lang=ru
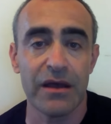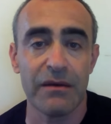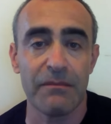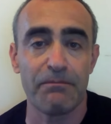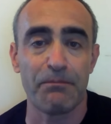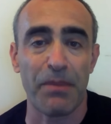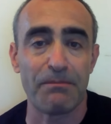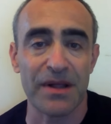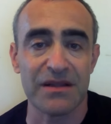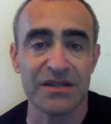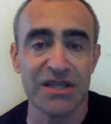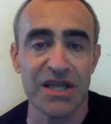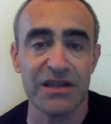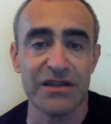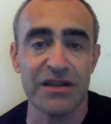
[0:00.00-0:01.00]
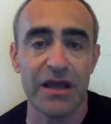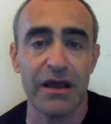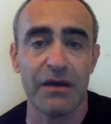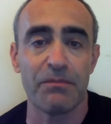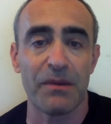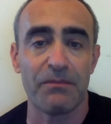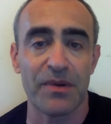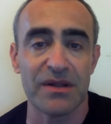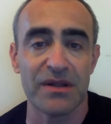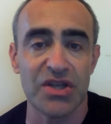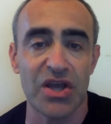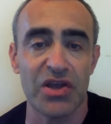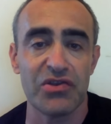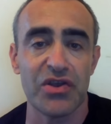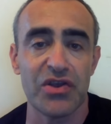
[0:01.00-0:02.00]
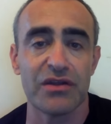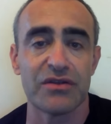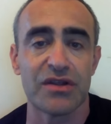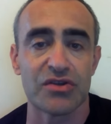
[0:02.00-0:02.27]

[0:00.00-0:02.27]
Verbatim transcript: Э, пополнение, пополнение